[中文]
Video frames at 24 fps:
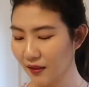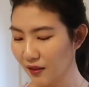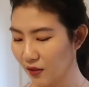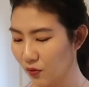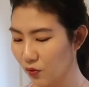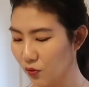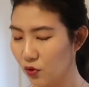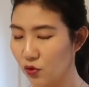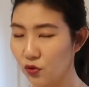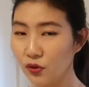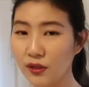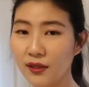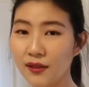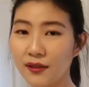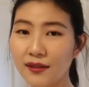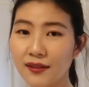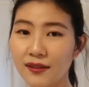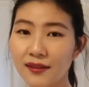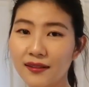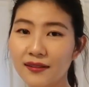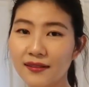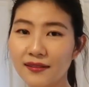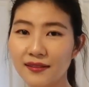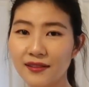我觉
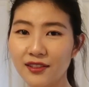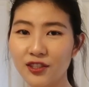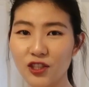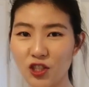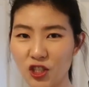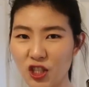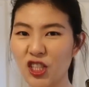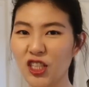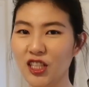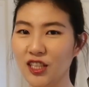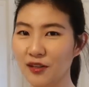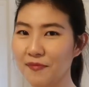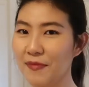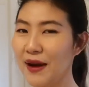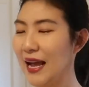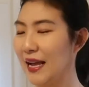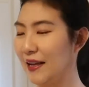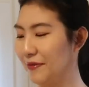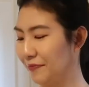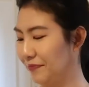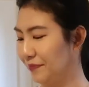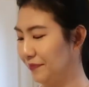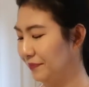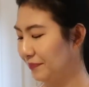得值得
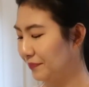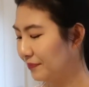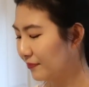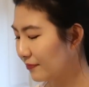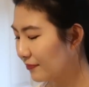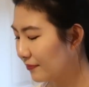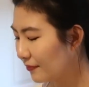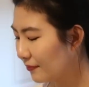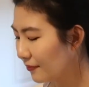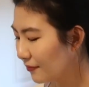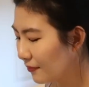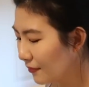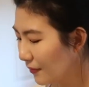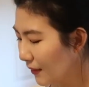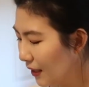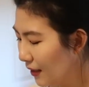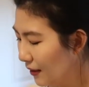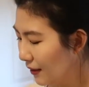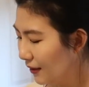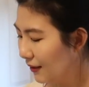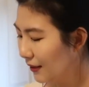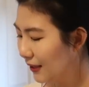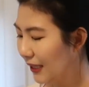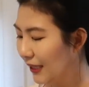买。
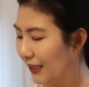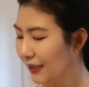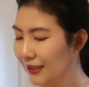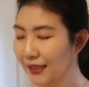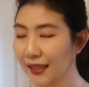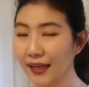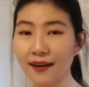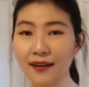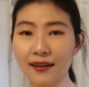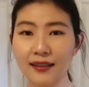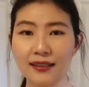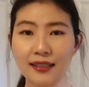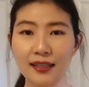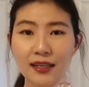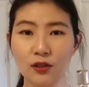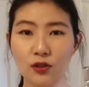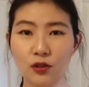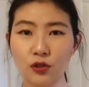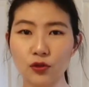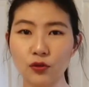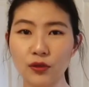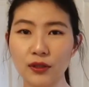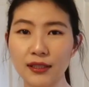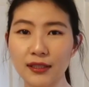那第二个要
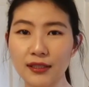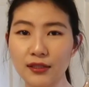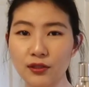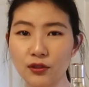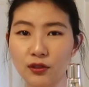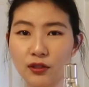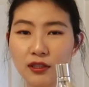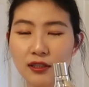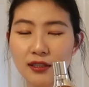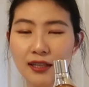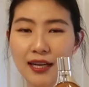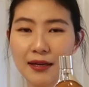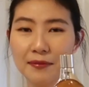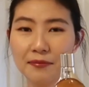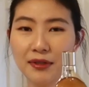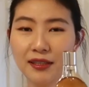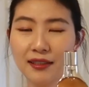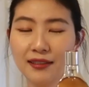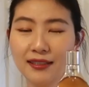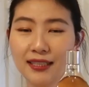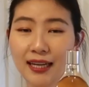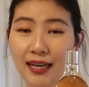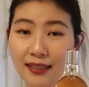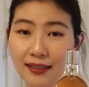说的就是蓝妹
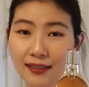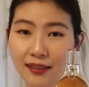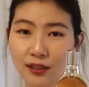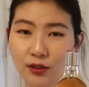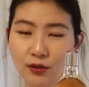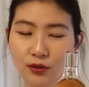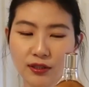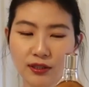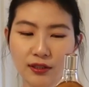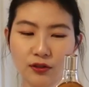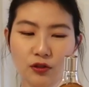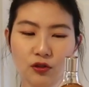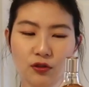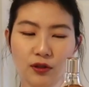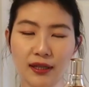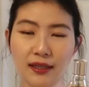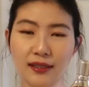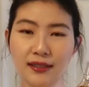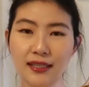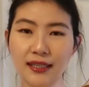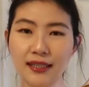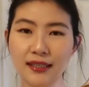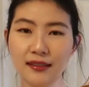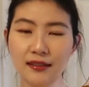儿家的鎏金水，
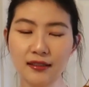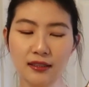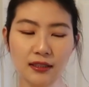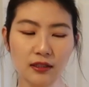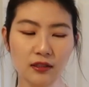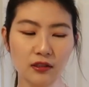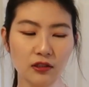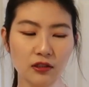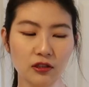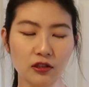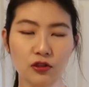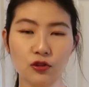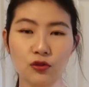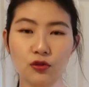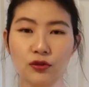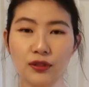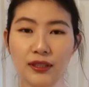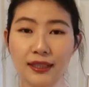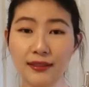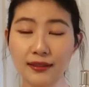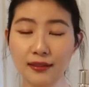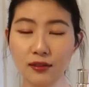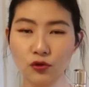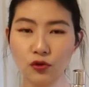这个其实是去
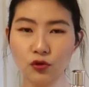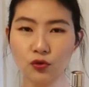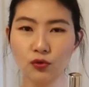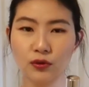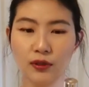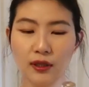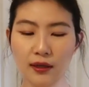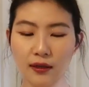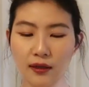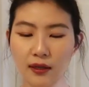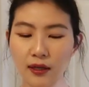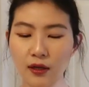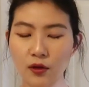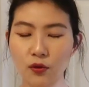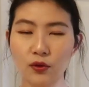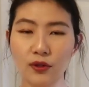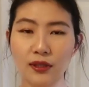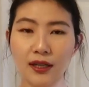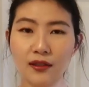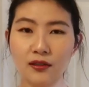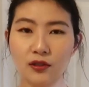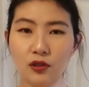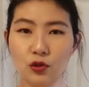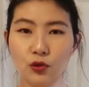年新出的，我
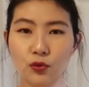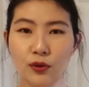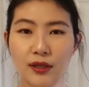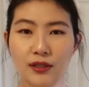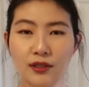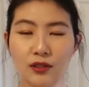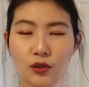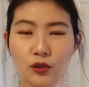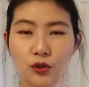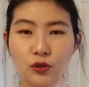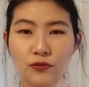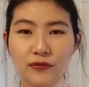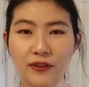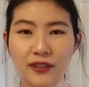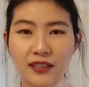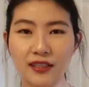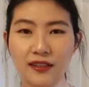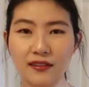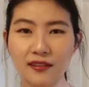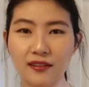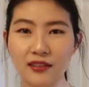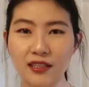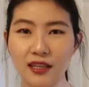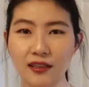当时出完之后就非
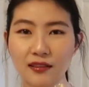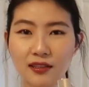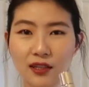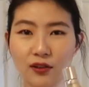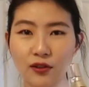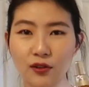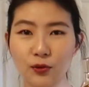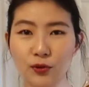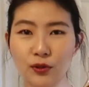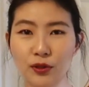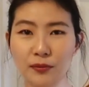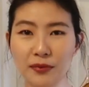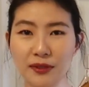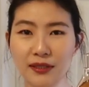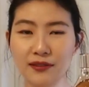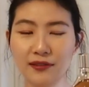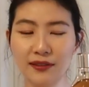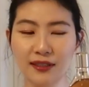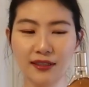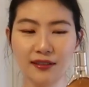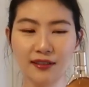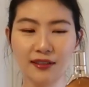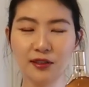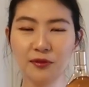常的长草，因为我特别喜
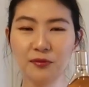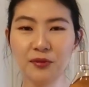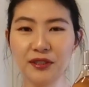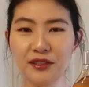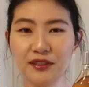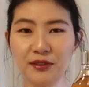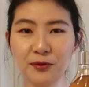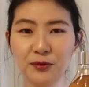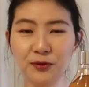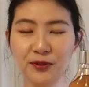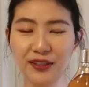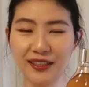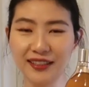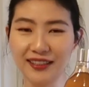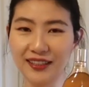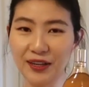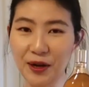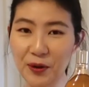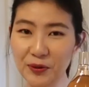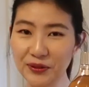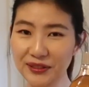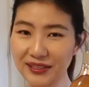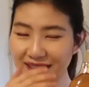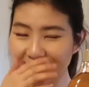欢它这个瓶子，我觉得很
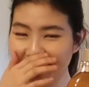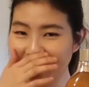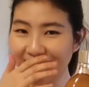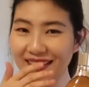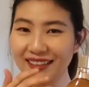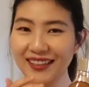高级，